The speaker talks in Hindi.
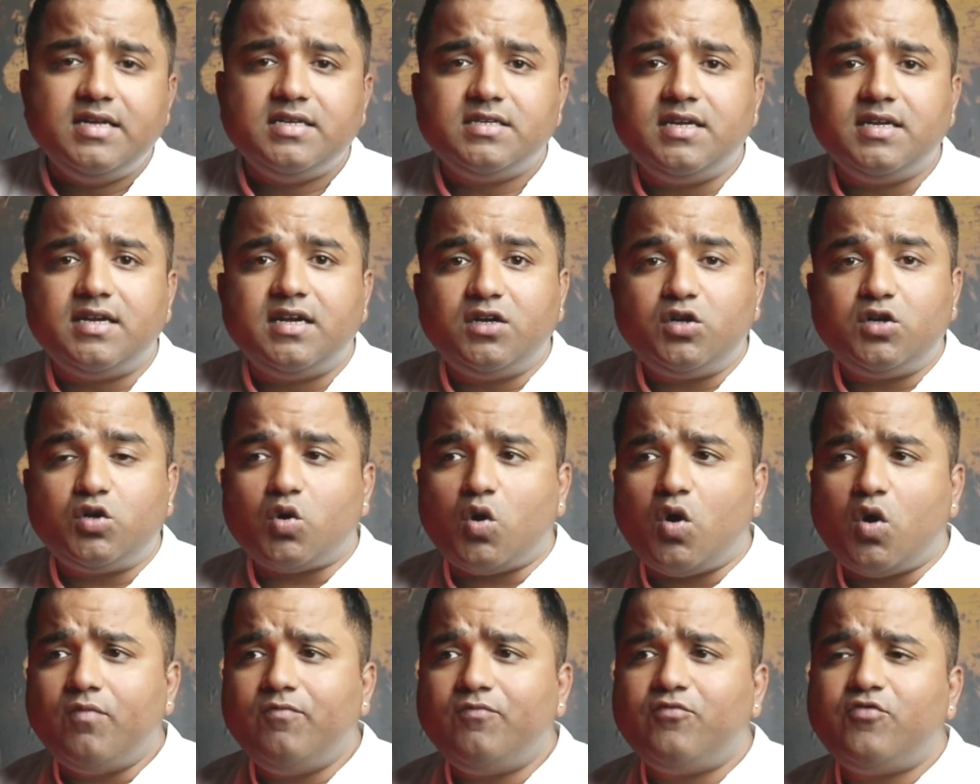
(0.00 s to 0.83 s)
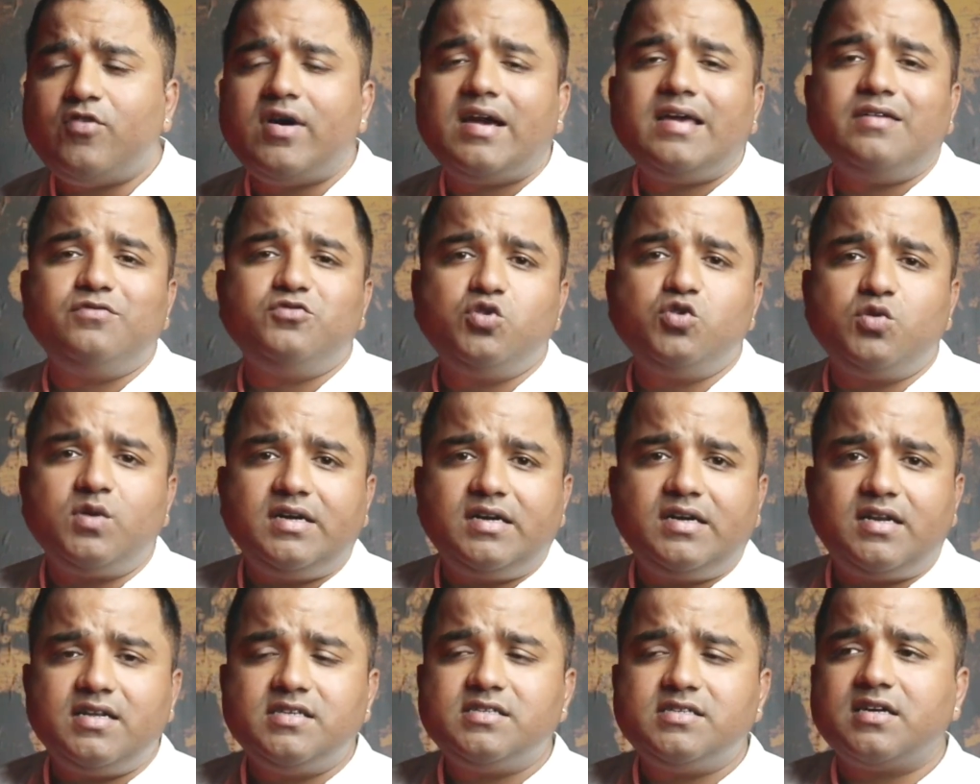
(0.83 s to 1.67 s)
ठीक है टॉप फाइव जो
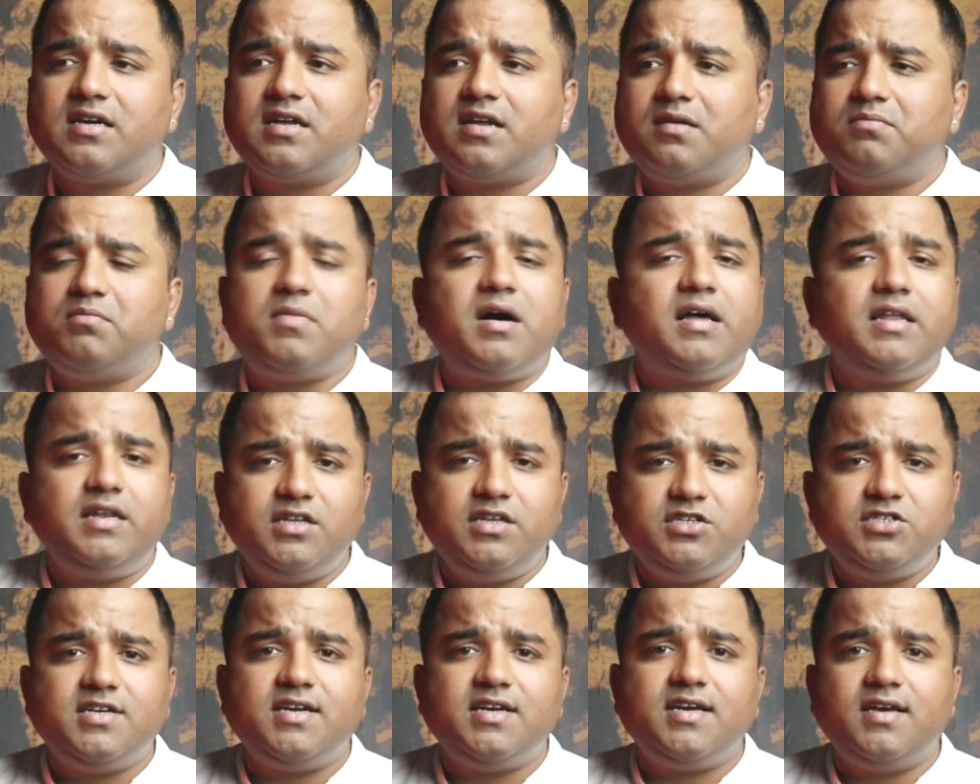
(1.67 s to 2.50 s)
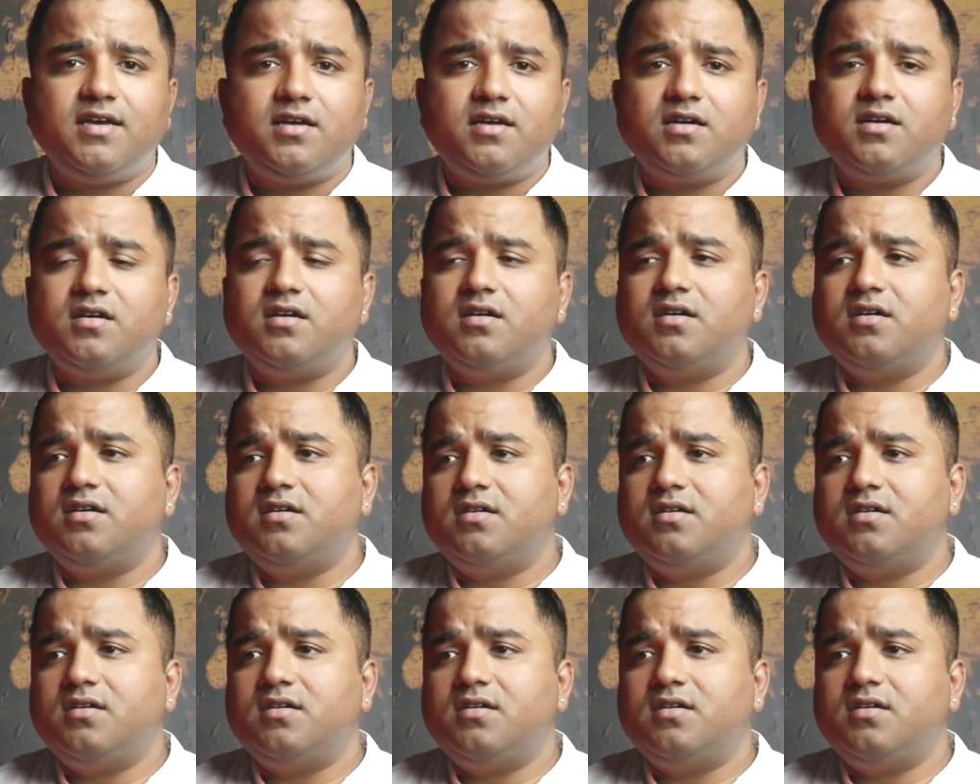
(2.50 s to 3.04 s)
कंट्रीज़ अगर आप मान लीजिए एक